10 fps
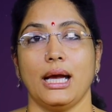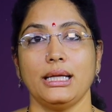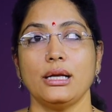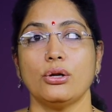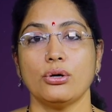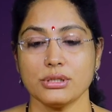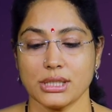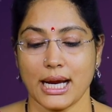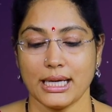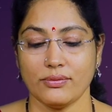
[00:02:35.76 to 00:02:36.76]
అయితే లోన్స్
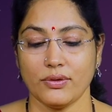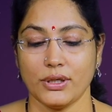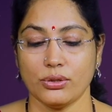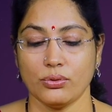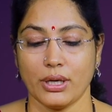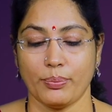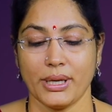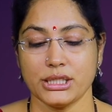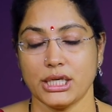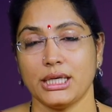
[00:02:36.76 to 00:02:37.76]
లాంటివి వీరు
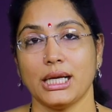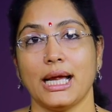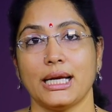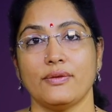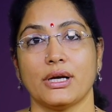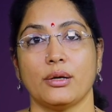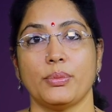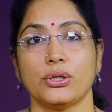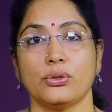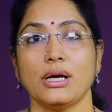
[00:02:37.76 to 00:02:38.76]
అప్లై చేయటం లాంటివి
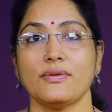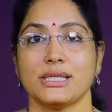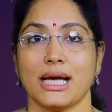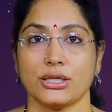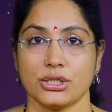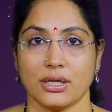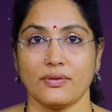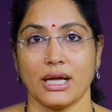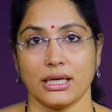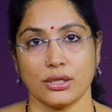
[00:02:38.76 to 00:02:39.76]
కనపడుతున్నా అవి శాంక్షన్
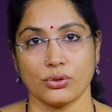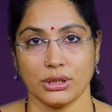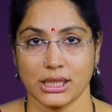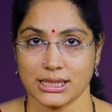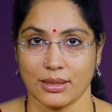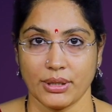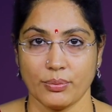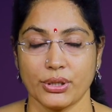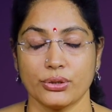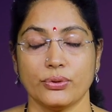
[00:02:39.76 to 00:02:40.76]
అవ్వడానికి కొద్దిగా సమయం
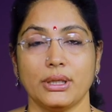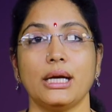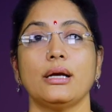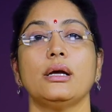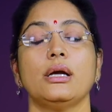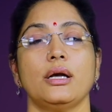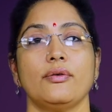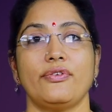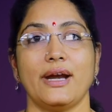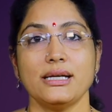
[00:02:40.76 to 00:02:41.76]
పడుతుంది
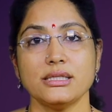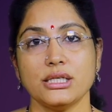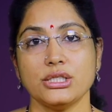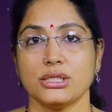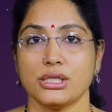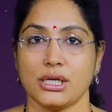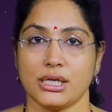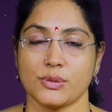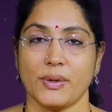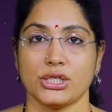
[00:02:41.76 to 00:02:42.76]
ఫ్రెండ్స్ నుంచి
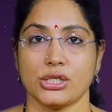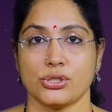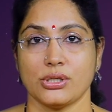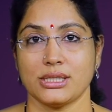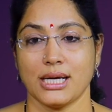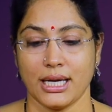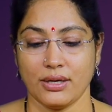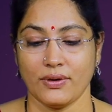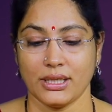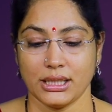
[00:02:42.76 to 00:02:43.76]
ఎక్స్పెక్ట్ చేస్తున్న
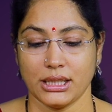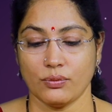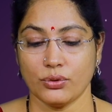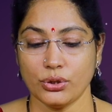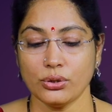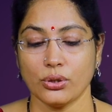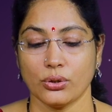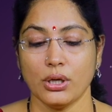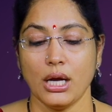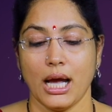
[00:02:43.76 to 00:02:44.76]
సాయం ఏదైతే ఉంటుందో
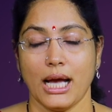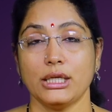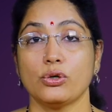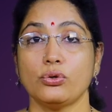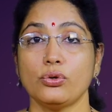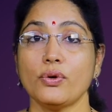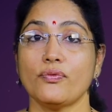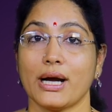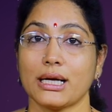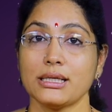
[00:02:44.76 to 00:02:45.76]
అది గురువు
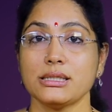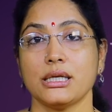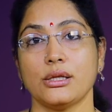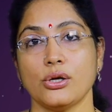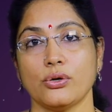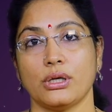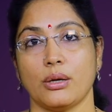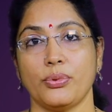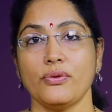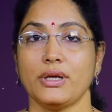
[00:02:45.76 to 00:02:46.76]
వక్రస్థితిలో
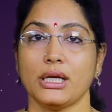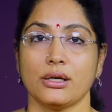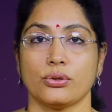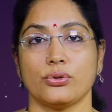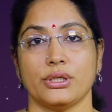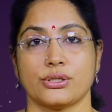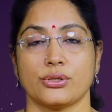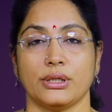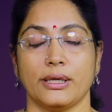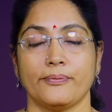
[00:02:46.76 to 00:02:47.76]
ఉన్నప్పుడు వీరికి
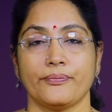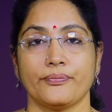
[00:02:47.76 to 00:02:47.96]
అనుకూలిస్తుంది